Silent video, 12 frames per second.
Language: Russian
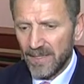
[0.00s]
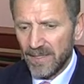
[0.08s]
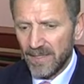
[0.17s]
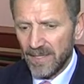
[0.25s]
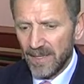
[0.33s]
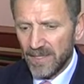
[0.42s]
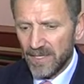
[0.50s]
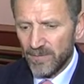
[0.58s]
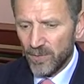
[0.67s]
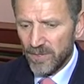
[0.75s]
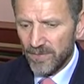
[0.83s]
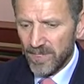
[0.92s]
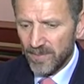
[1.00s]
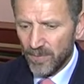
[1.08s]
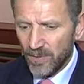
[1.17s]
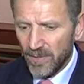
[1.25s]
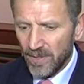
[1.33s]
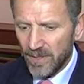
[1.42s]
э, они использовались
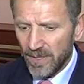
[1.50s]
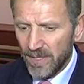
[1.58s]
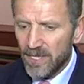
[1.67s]
по